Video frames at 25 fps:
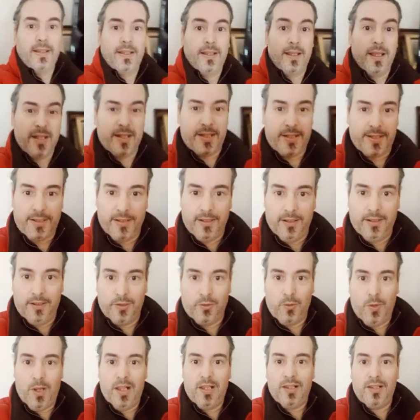
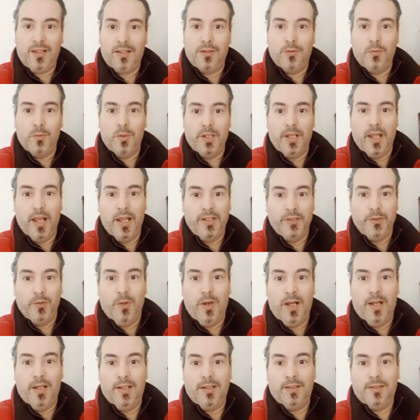السحر حق والعين
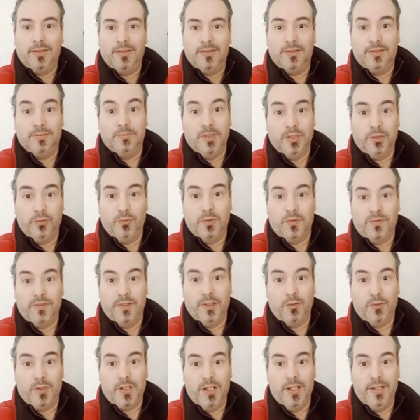حق مذكور في
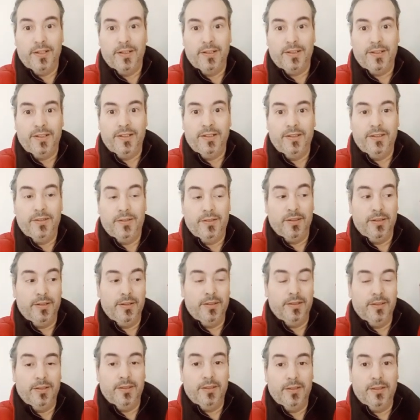القرآن أكيد
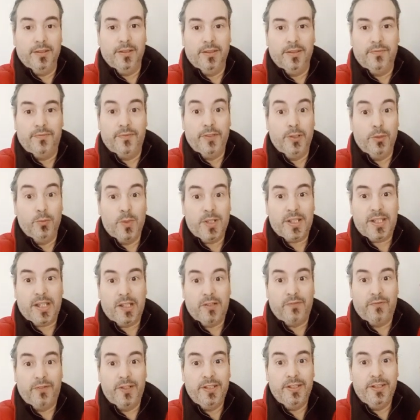آه، في الوسط
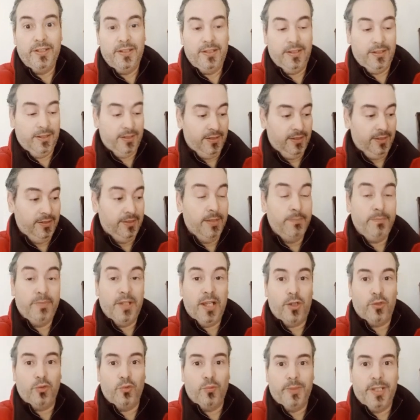الفني لم
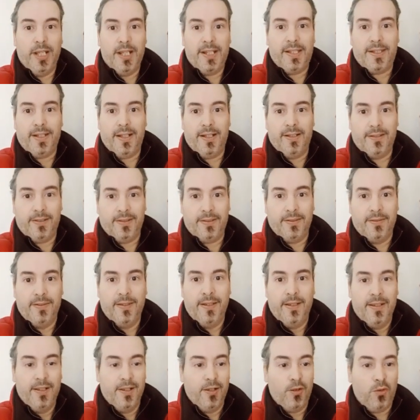يخلو من السحر
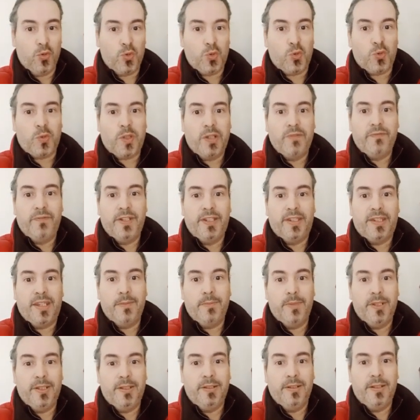خصوصا في
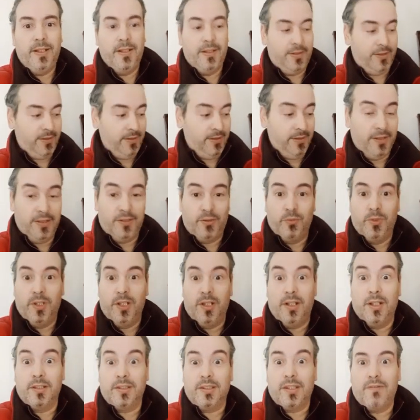الثمانينات كانت
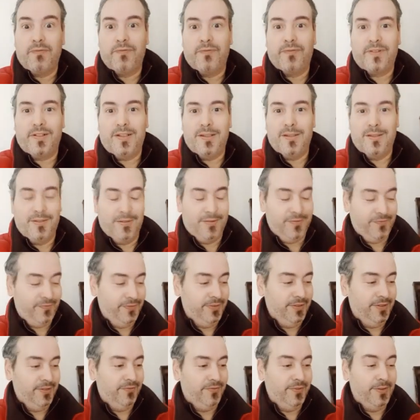هناك طفرة
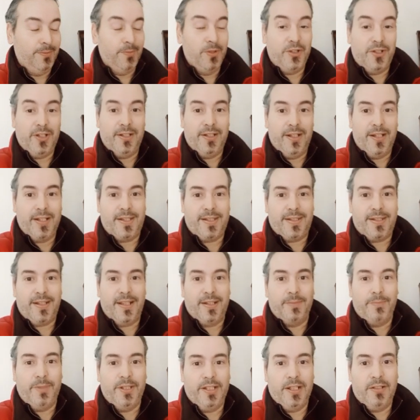في في مجال
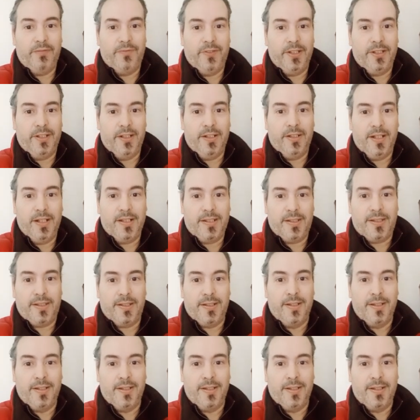السحر بين الفنانات